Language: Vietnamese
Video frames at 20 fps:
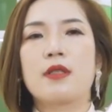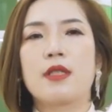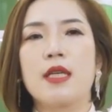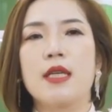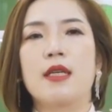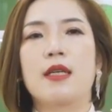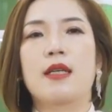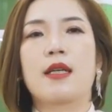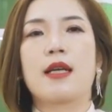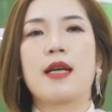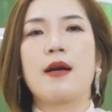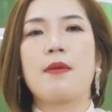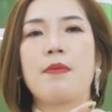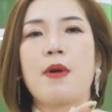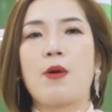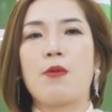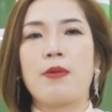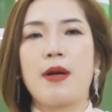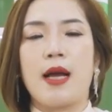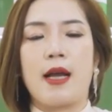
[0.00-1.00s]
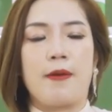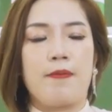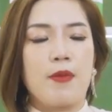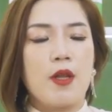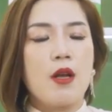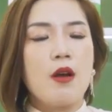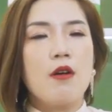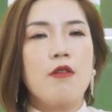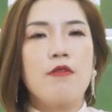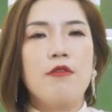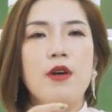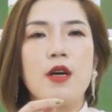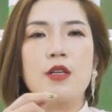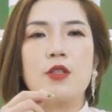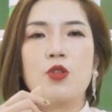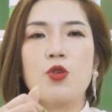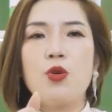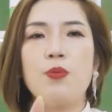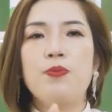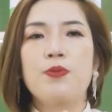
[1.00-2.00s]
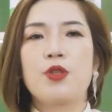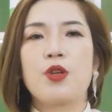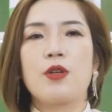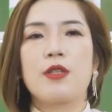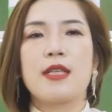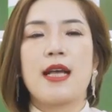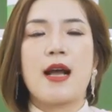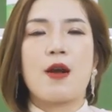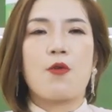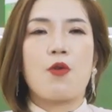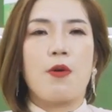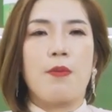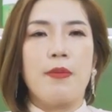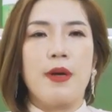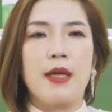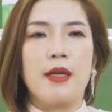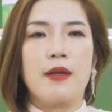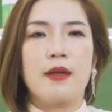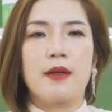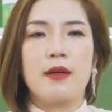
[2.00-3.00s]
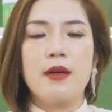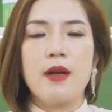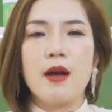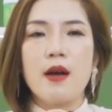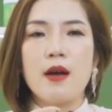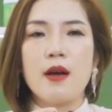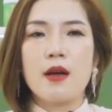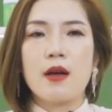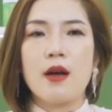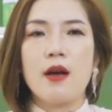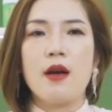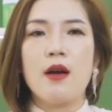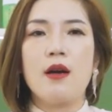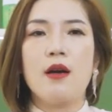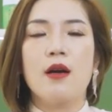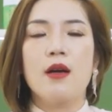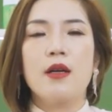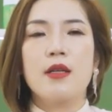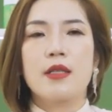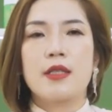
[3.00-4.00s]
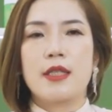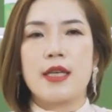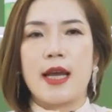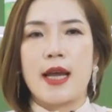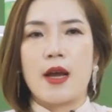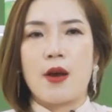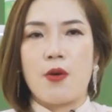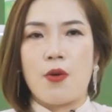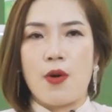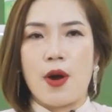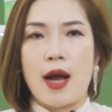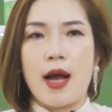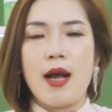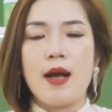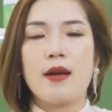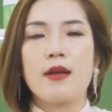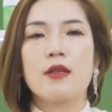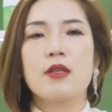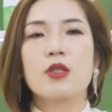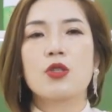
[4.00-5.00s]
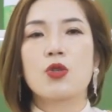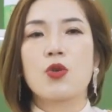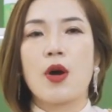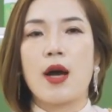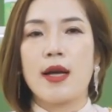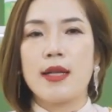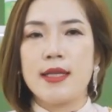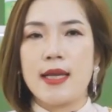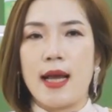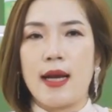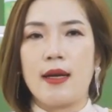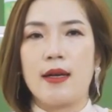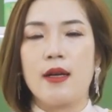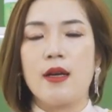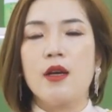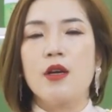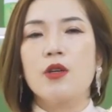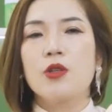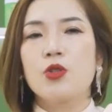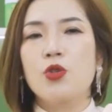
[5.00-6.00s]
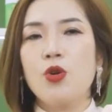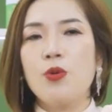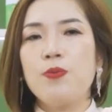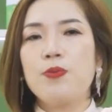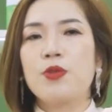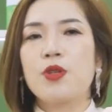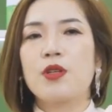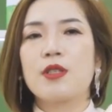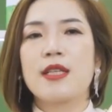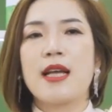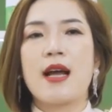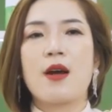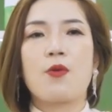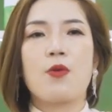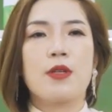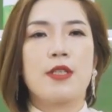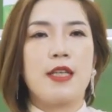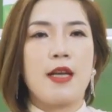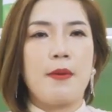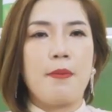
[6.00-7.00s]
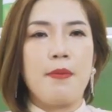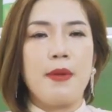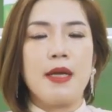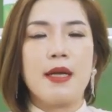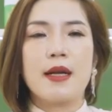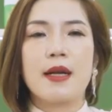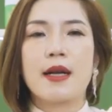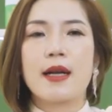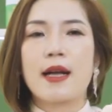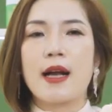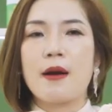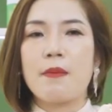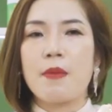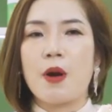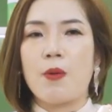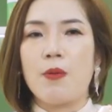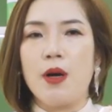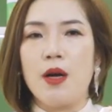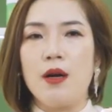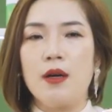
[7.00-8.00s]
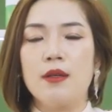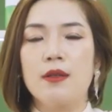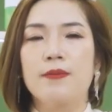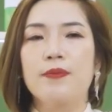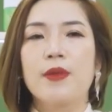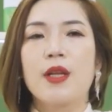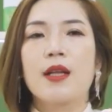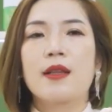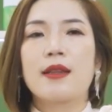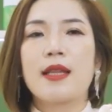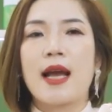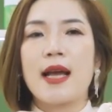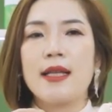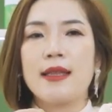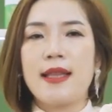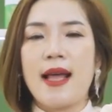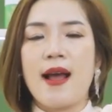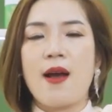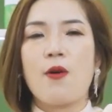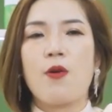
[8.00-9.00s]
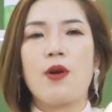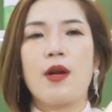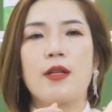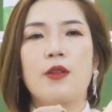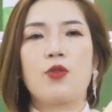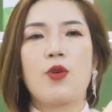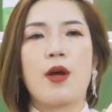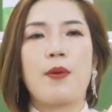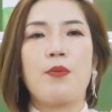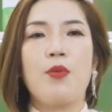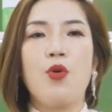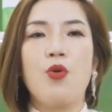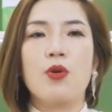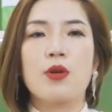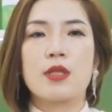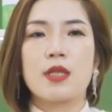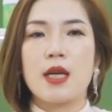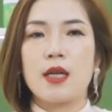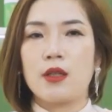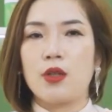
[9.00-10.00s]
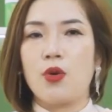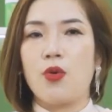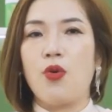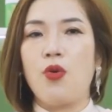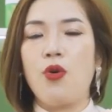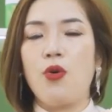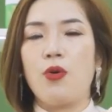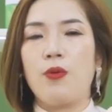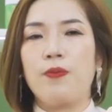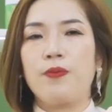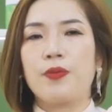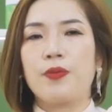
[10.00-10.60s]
xịt căng bóng này vừa giúp cho da của mình nâng cơ trẻ hóa xóa nhăn giúp cho da của chị em mình căng bóng hơn tái tạo lại toàn bộ sắc tố